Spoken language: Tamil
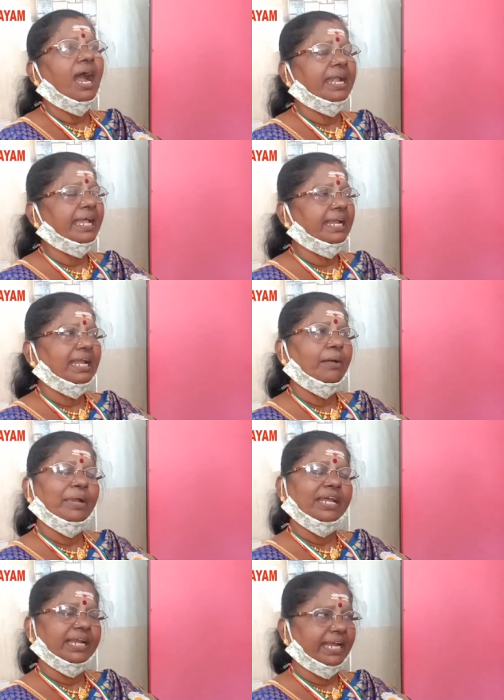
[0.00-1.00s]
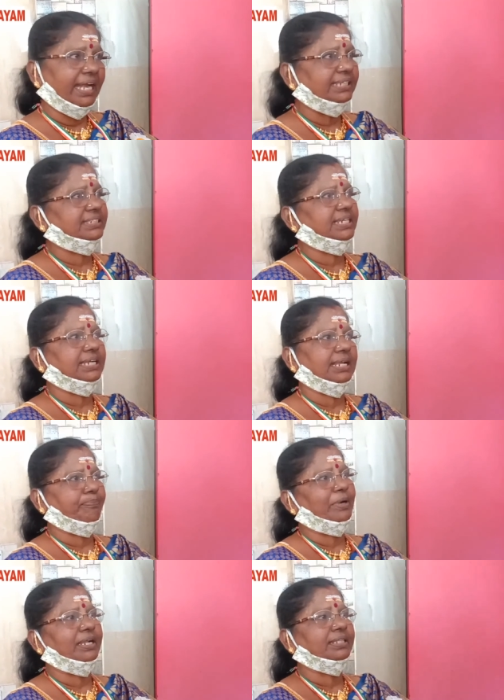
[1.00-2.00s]
ஆனால் எல்லாமே நான் ரியல் எஸ்டேட்டில்
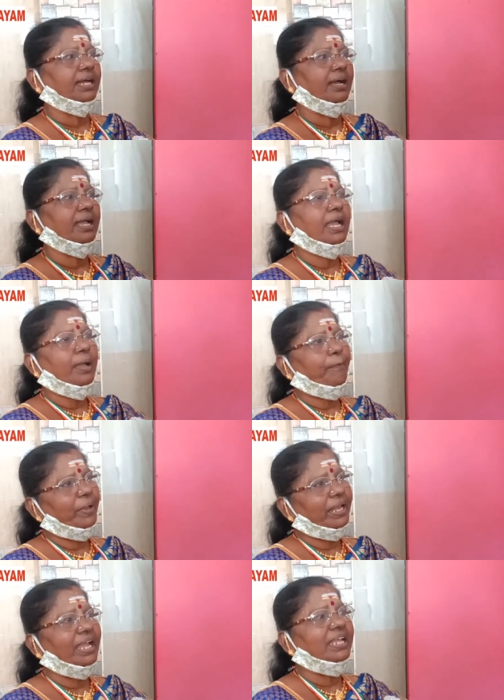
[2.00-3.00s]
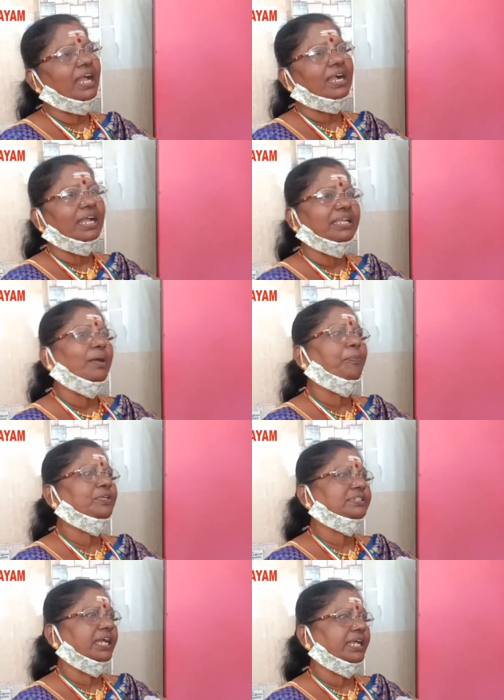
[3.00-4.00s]
பண்ணது தான் பெரிய ஐயா கையை
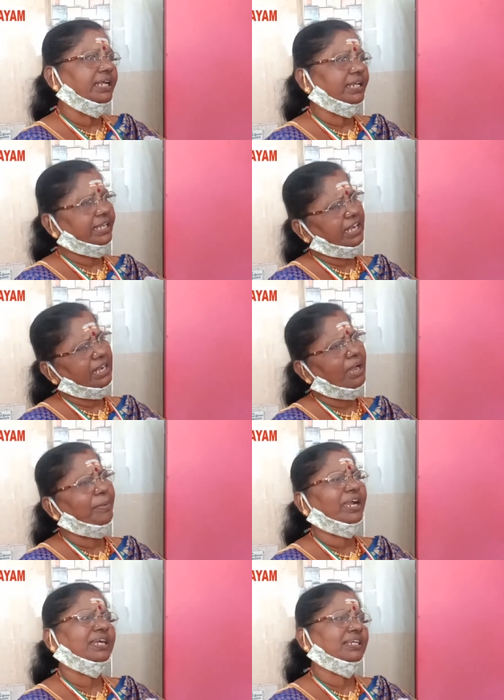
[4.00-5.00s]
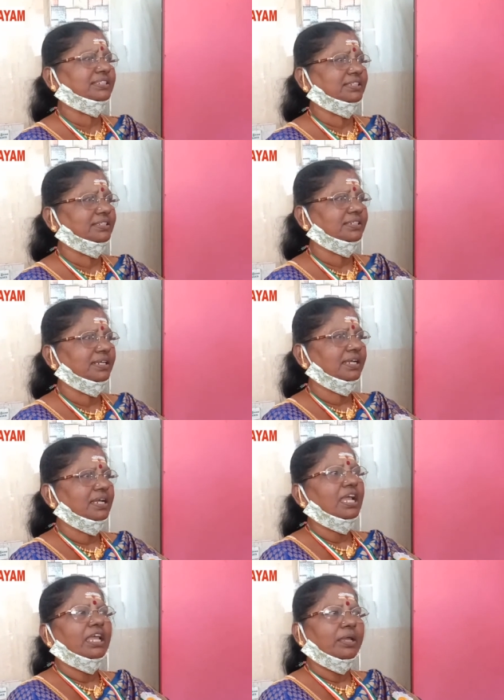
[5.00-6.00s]
பிடிச்ச எனக்கு எல்லாமே கிடச்சிது
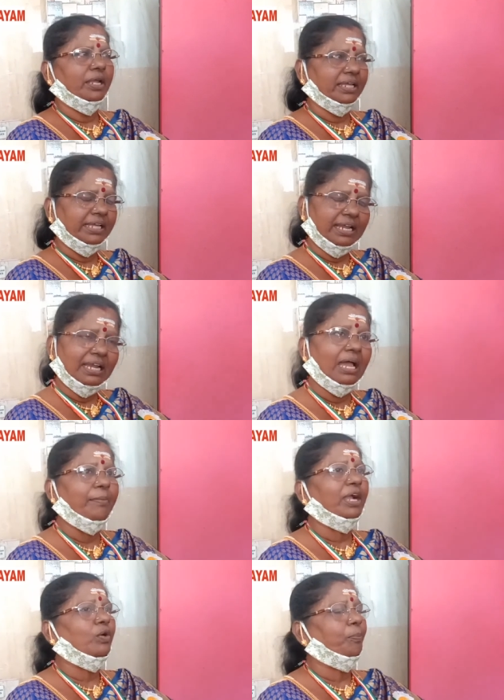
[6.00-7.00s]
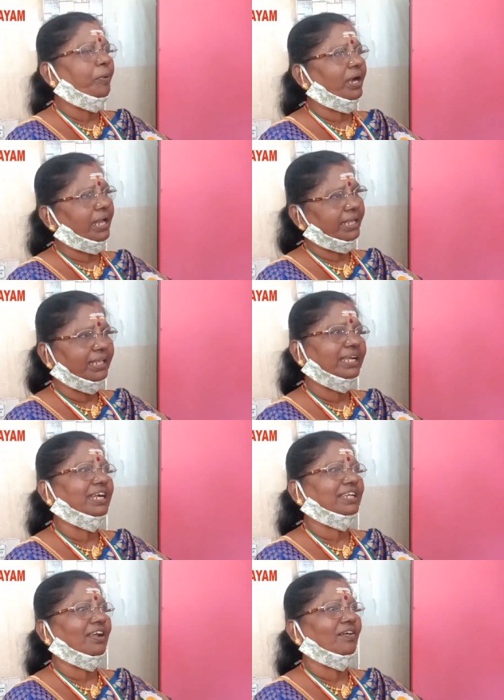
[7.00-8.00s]
எனக்கு எல்லாமே கொடுப்பாங்க நான் எது
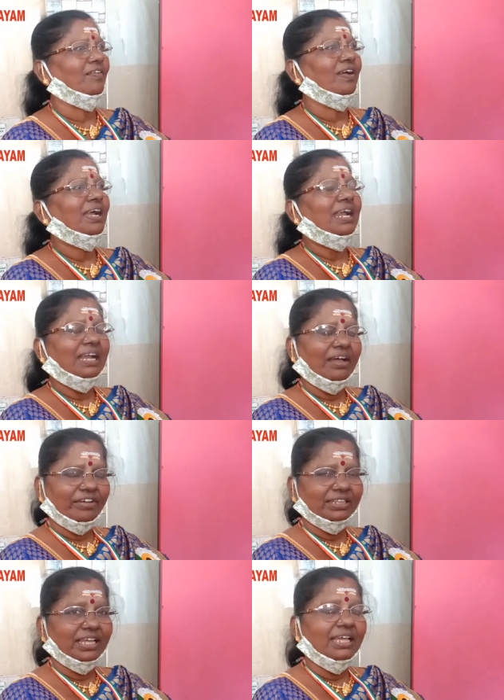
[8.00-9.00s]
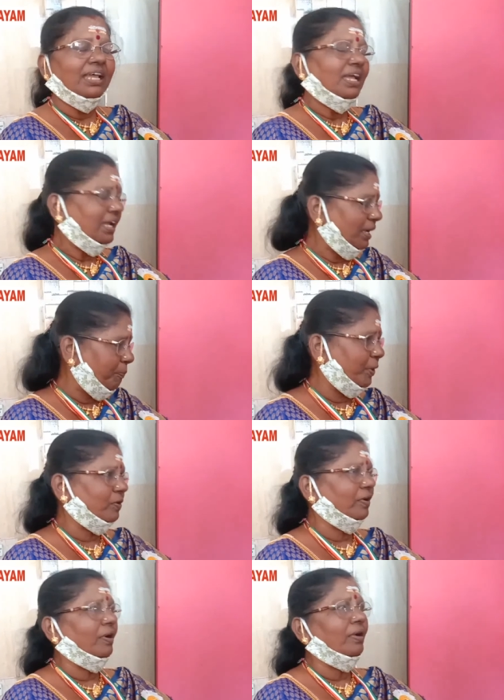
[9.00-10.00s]
கேட்டாலும் நான் வந்து இப்போ
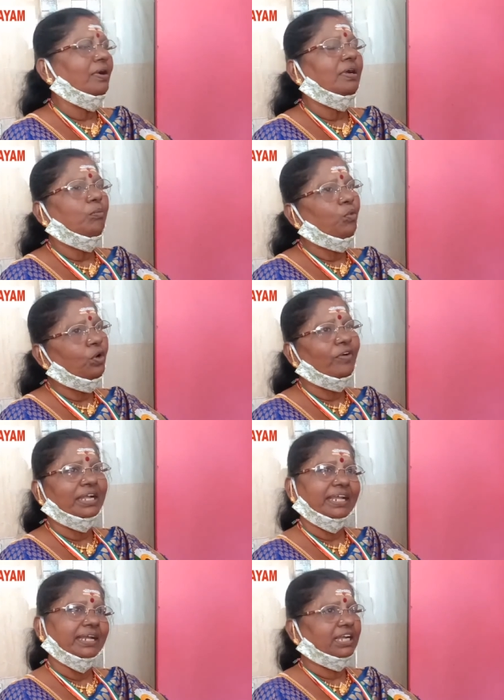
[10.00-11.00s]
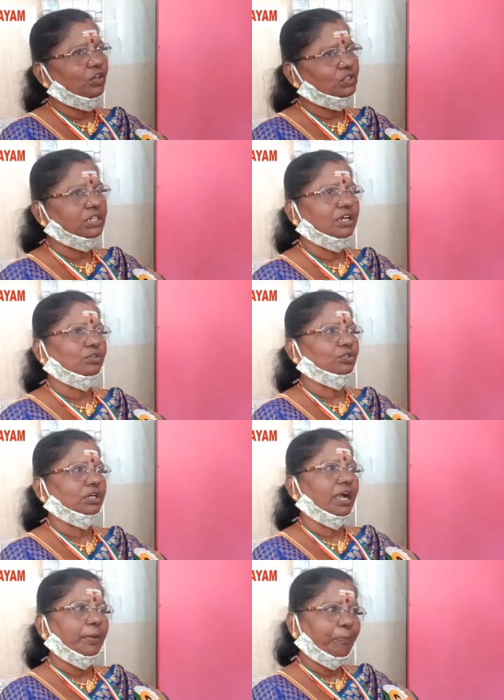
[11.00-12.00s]
கூட மூணு வாட்டி எனக்கு கவுன்சிலர்
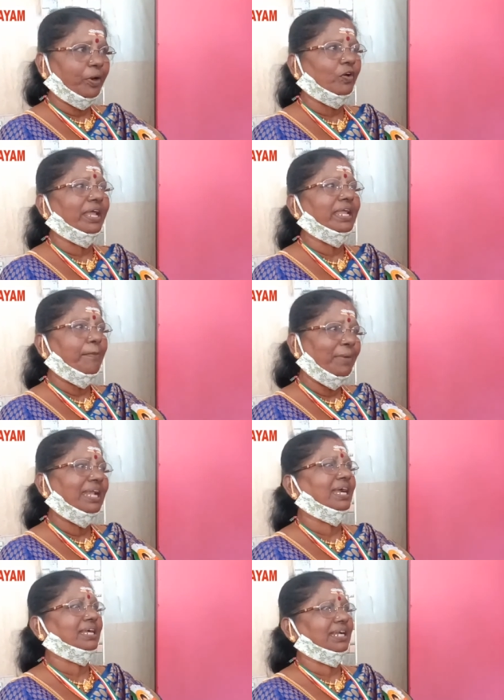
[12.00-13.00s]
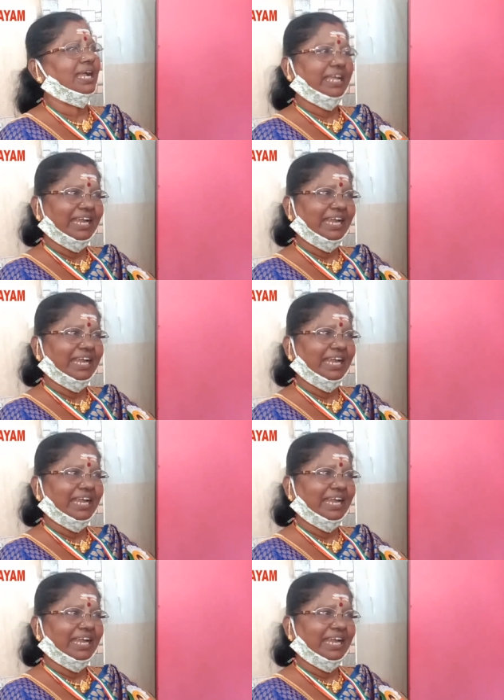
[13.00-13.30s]
கொடுத்துருக்காங்க இப்போ கூட எம்எல்ஏக்கு நான்